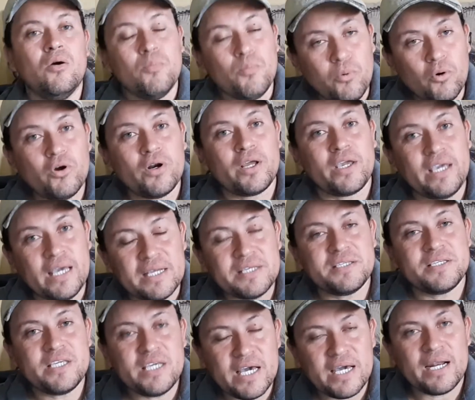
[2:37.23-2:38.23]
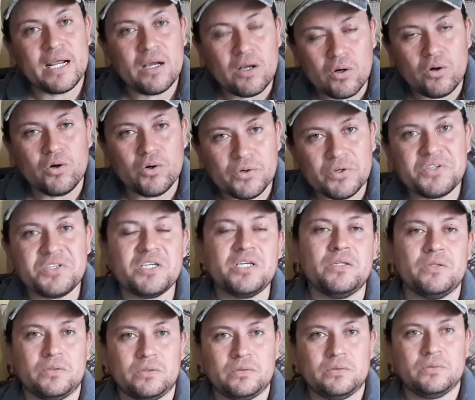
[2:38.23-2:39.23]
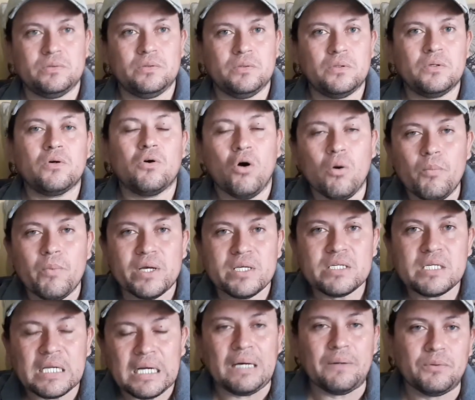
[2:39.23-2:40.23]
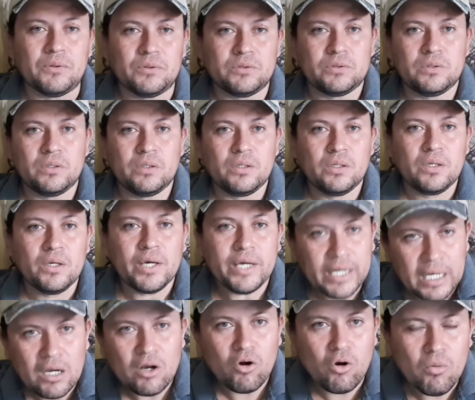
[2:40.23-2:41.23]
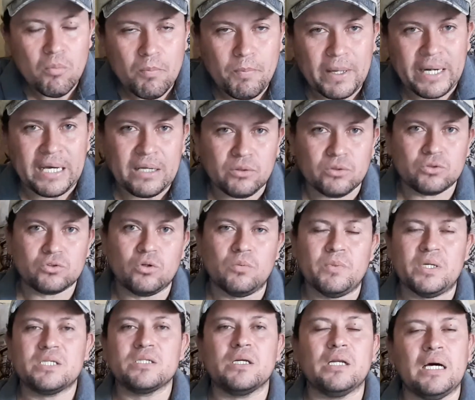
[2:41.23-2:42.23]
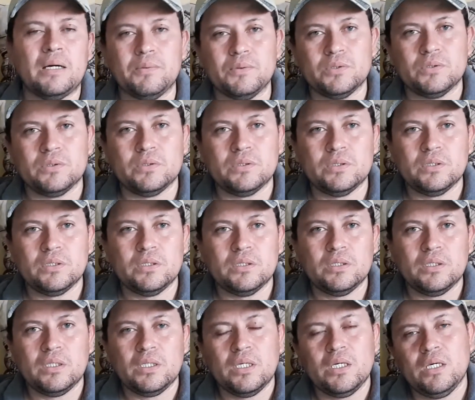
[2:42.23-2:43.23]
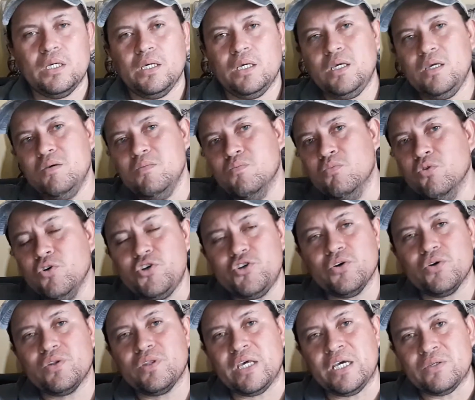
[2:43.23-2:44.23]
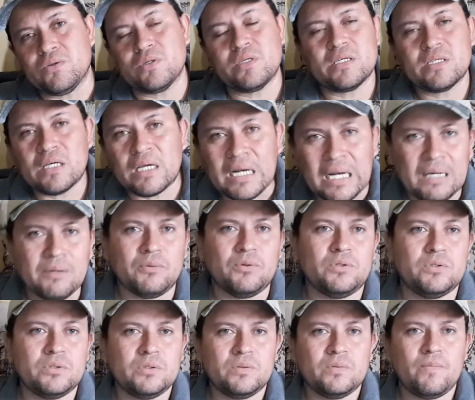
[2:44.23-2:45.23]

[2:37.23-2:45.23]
Porque así eran conocidos como esclavos, eran comprados como esclavos. Y muchos de esos esclavos